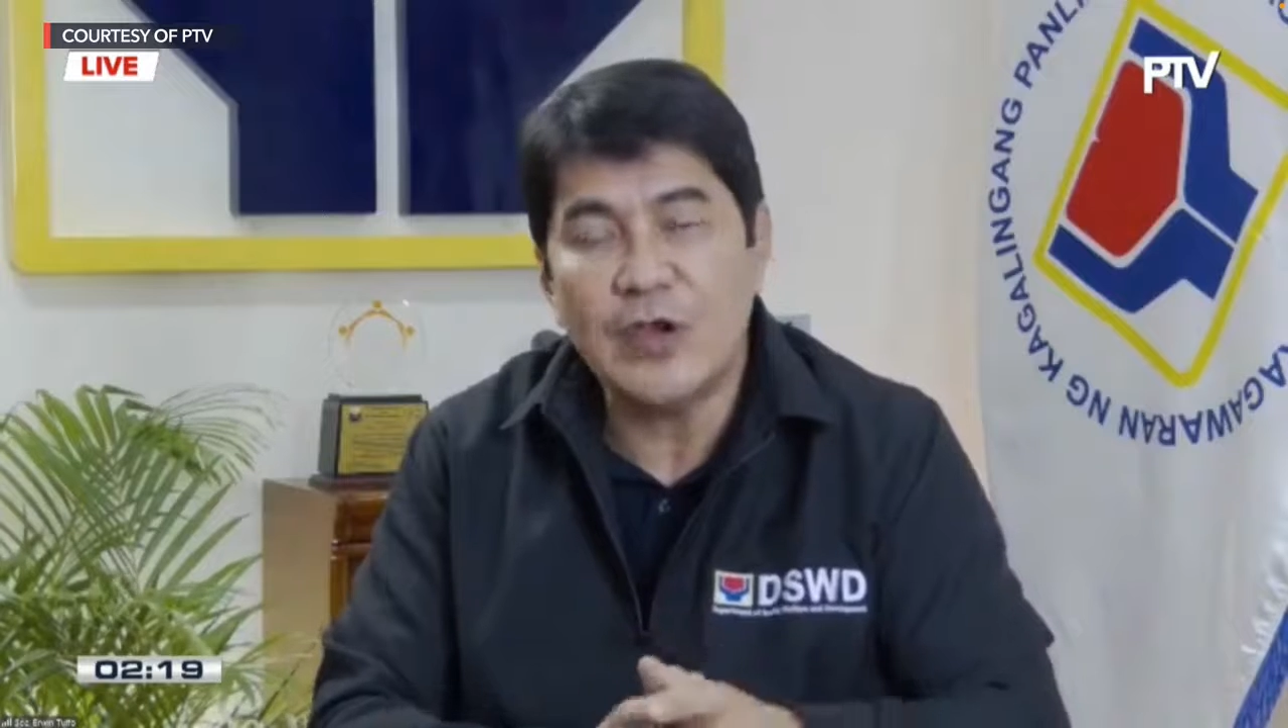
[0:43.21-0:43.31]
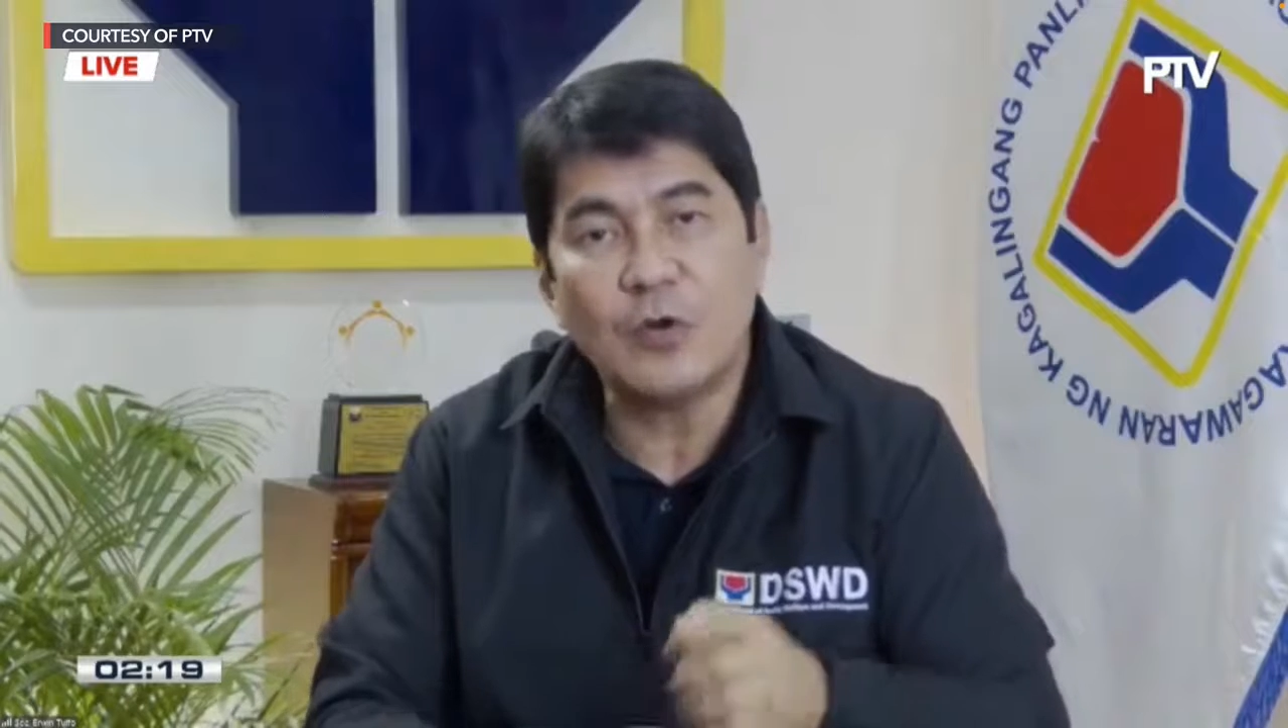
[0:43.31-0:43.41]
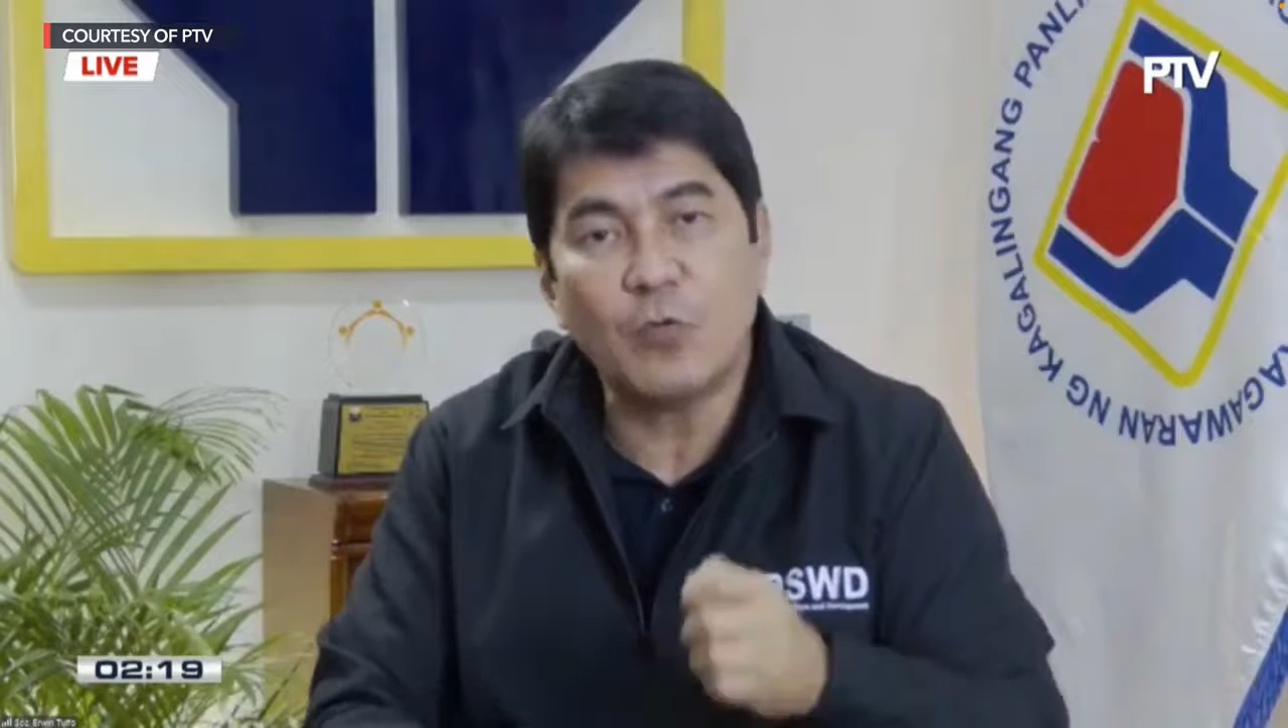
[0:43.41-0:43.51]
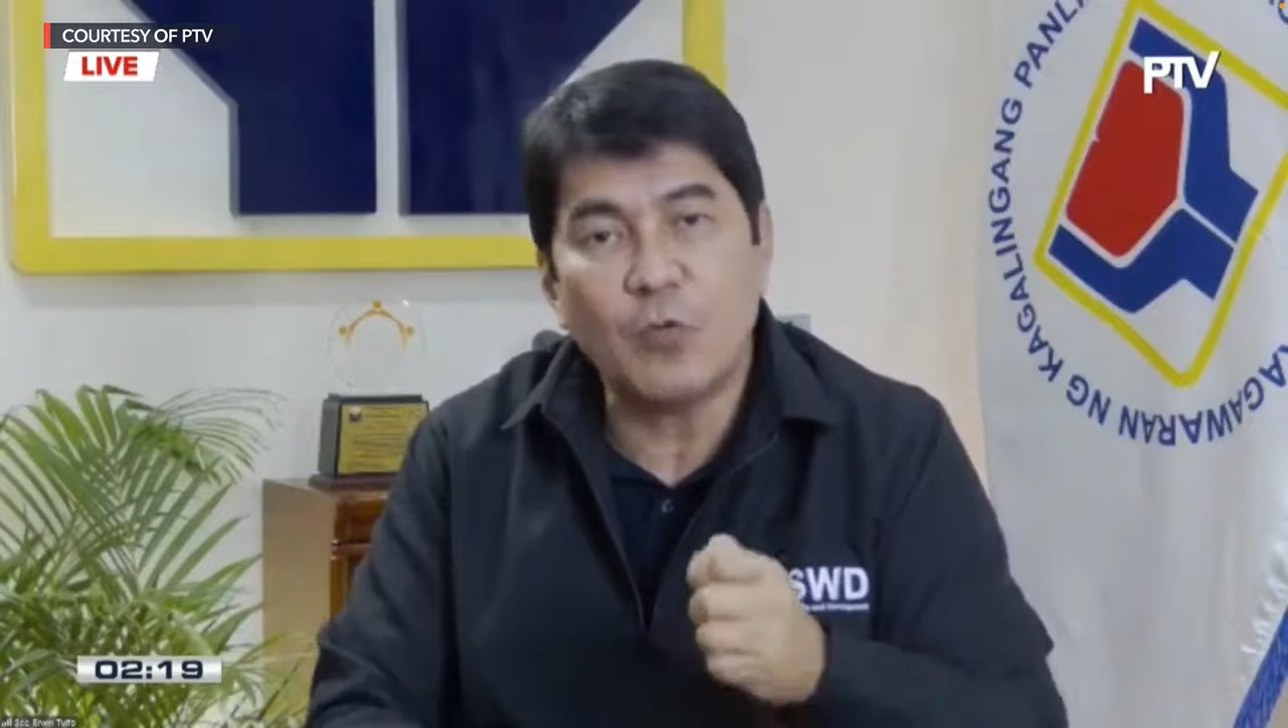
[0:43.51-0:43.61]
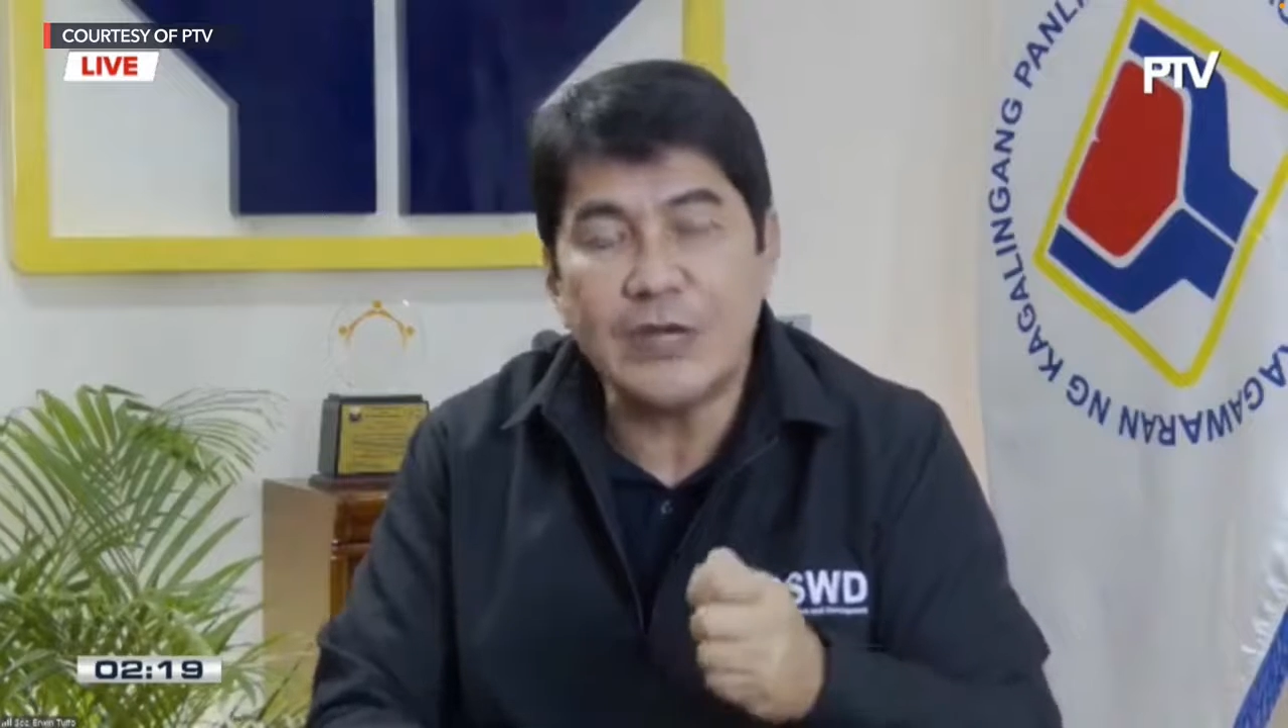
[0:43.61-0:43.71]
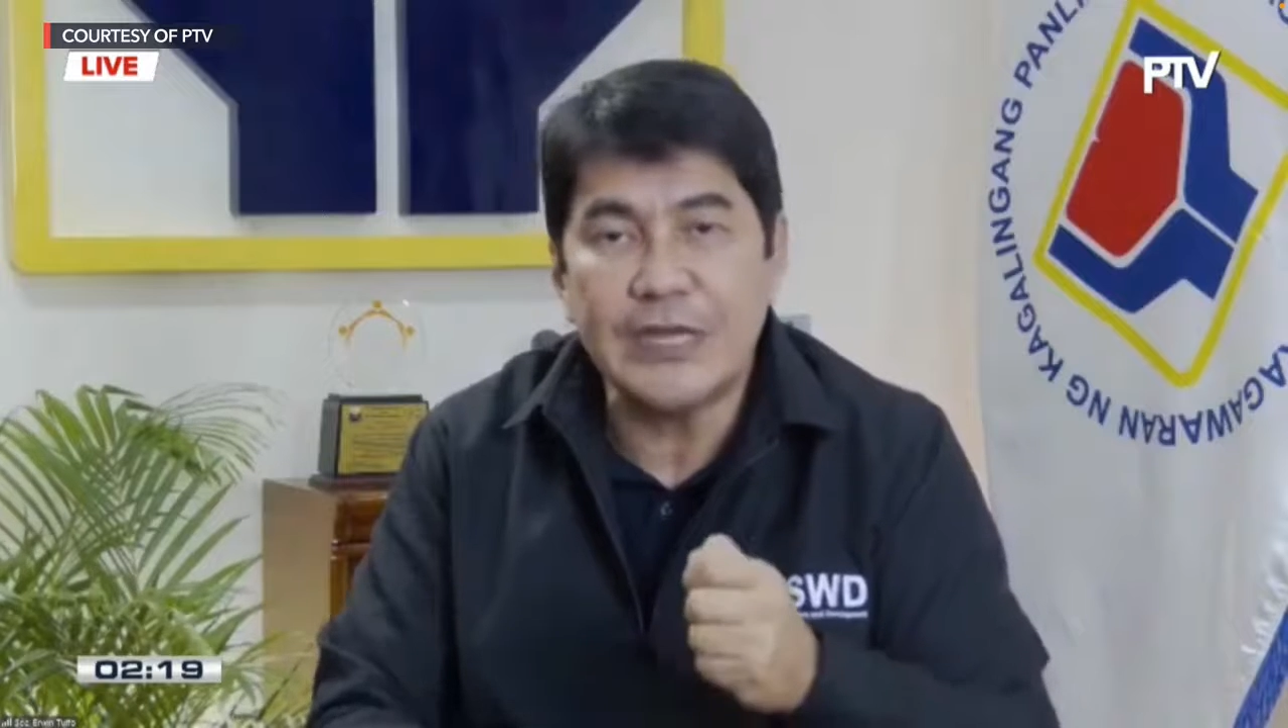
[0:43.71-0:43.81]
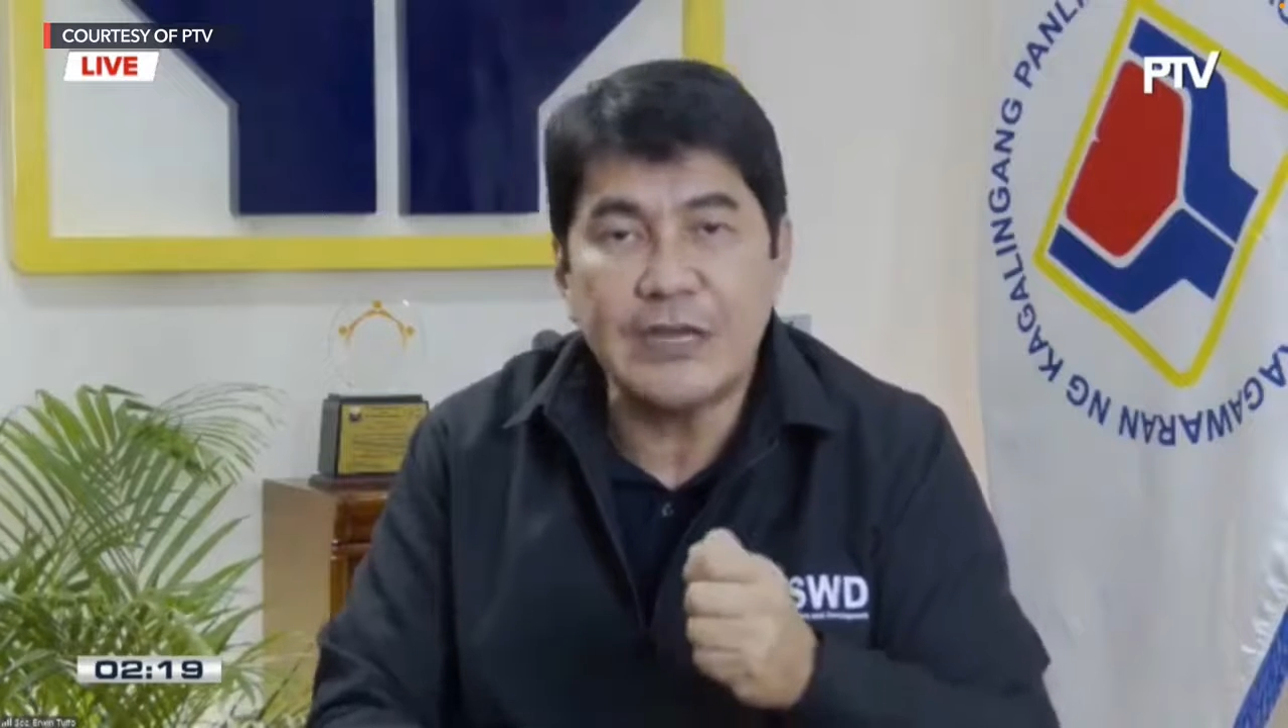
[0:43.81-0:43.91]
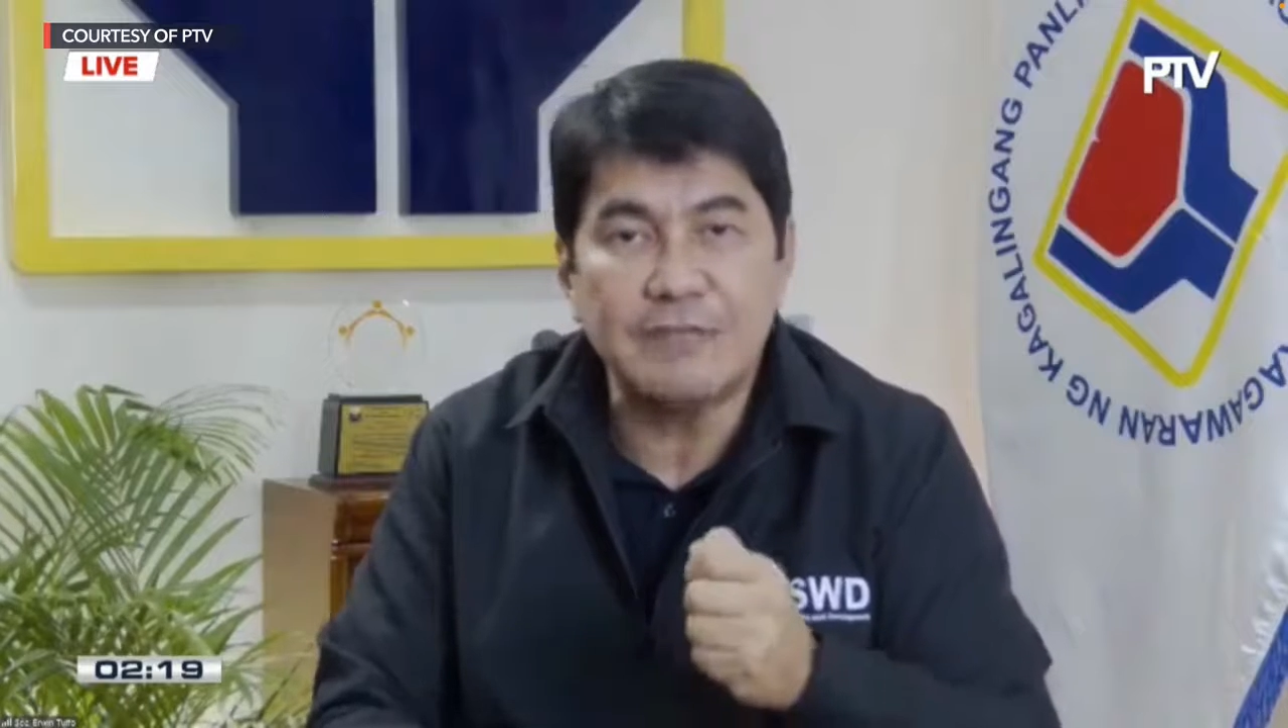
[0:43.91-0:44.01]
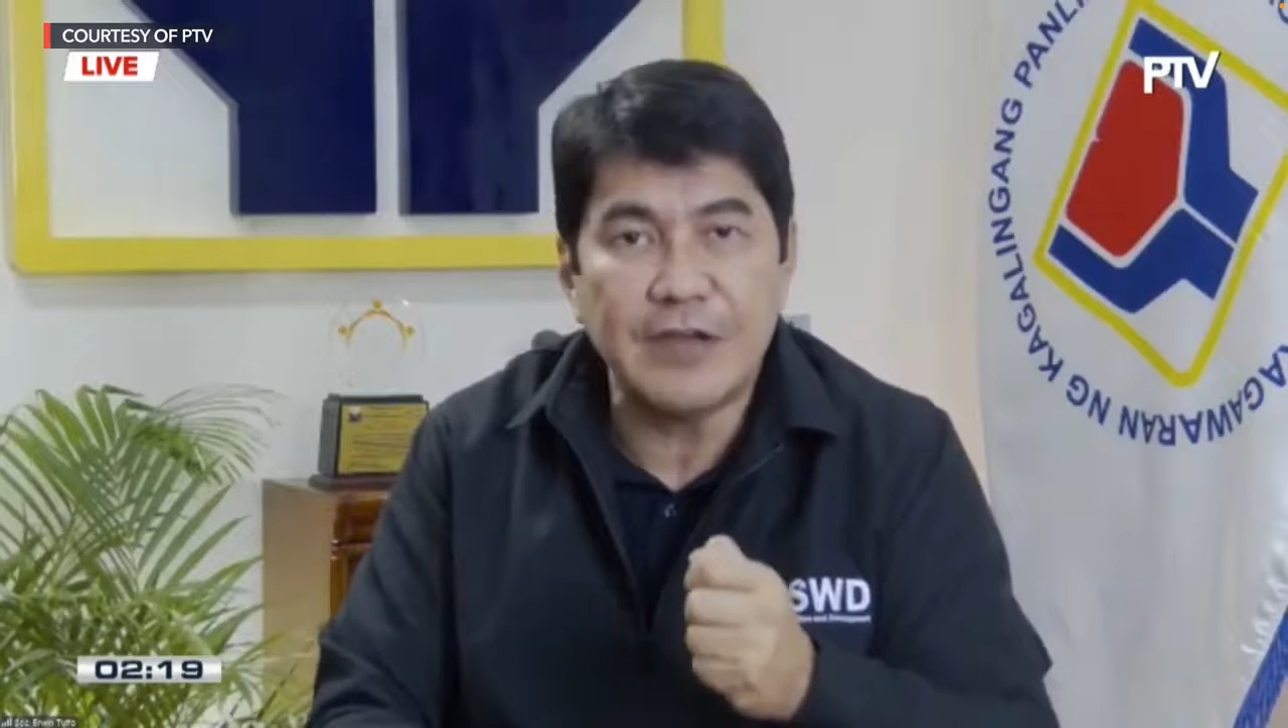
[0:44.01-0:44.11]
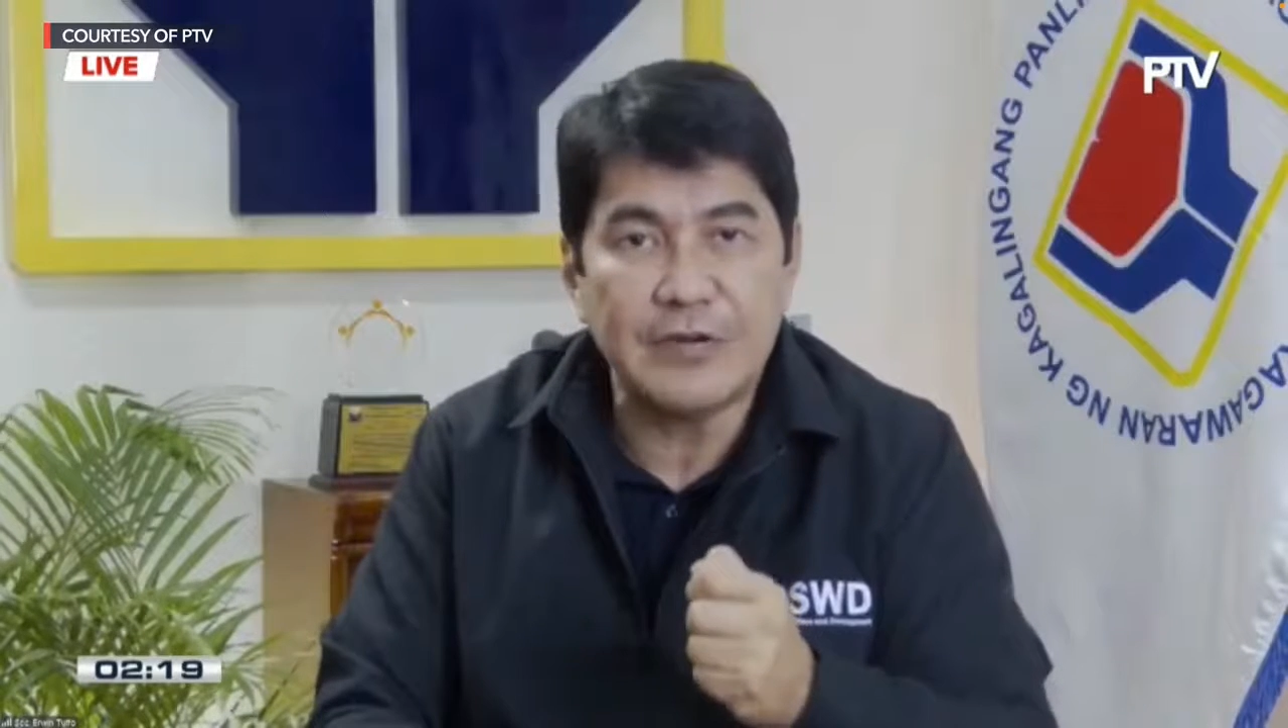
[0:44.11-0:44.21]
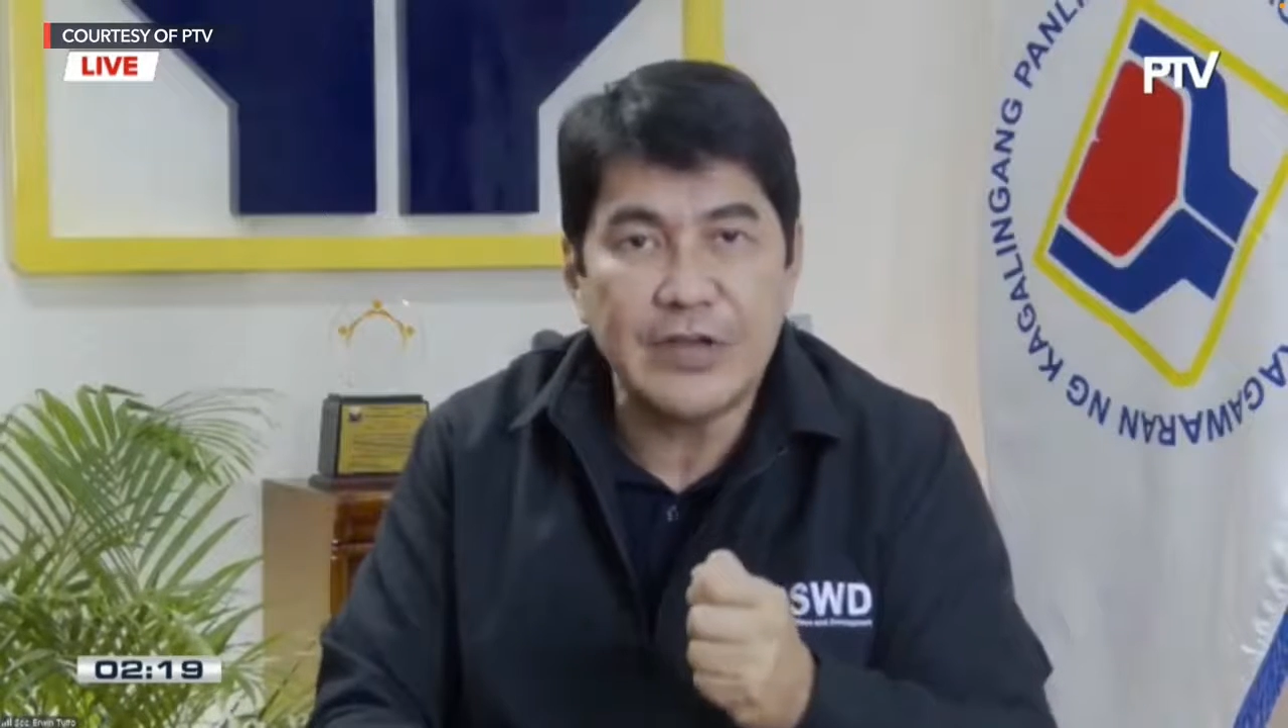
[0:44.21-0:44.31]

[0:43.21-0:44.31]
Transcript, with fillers: We are working